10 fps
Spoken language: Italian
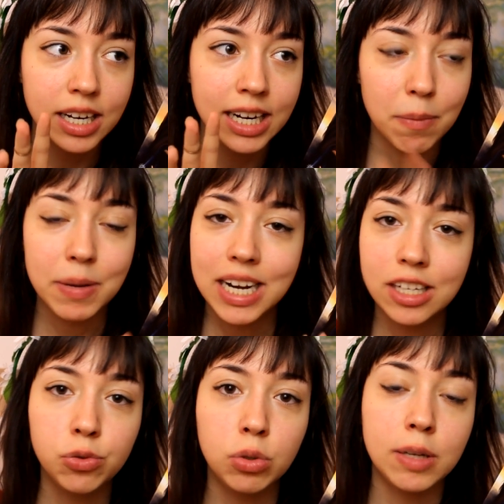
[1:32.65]

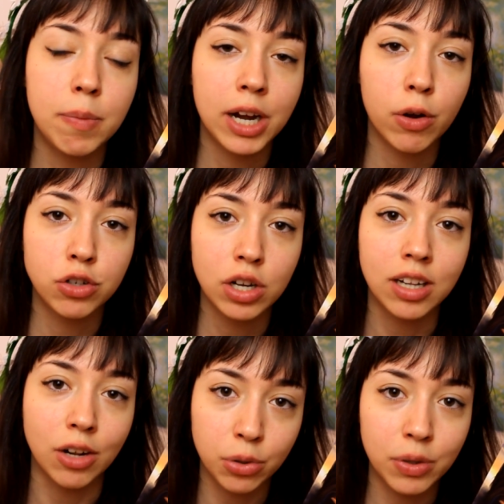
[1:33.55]
capirete tutti perché ho
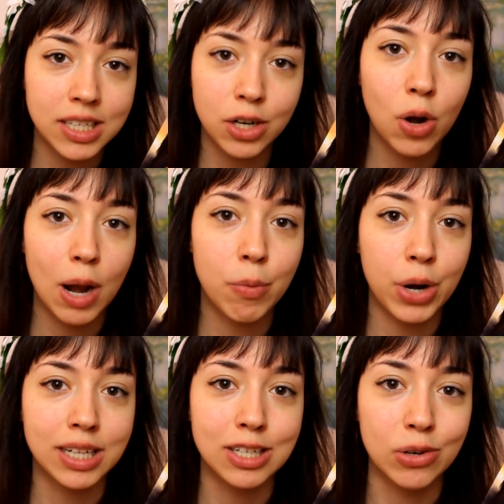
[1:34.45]
accettato questa
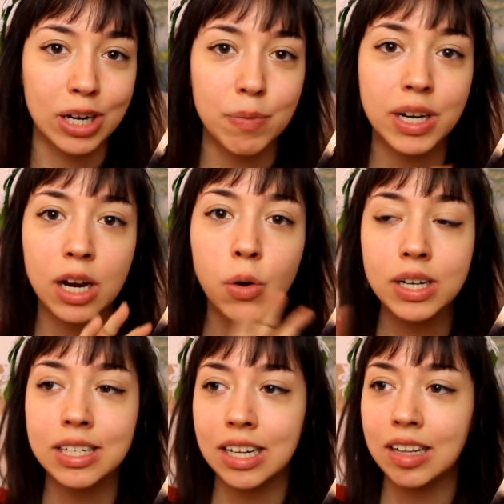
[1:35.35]
collaborazione, perché
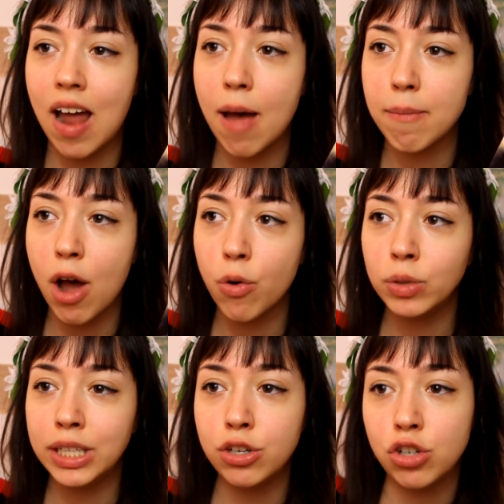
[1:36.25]
questa trama
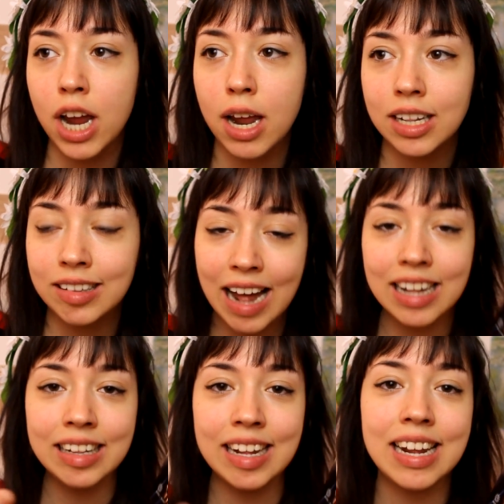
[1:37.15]
unisce
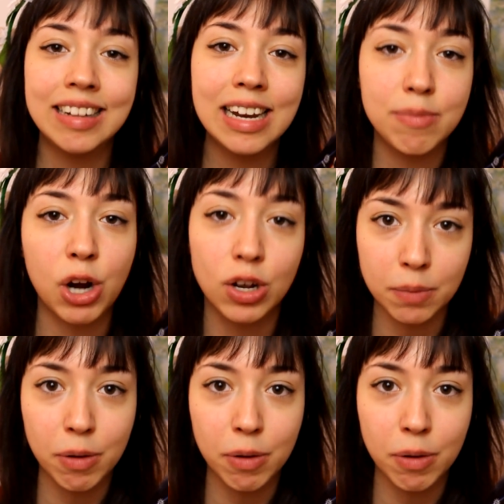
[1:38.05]
tante delle mie cose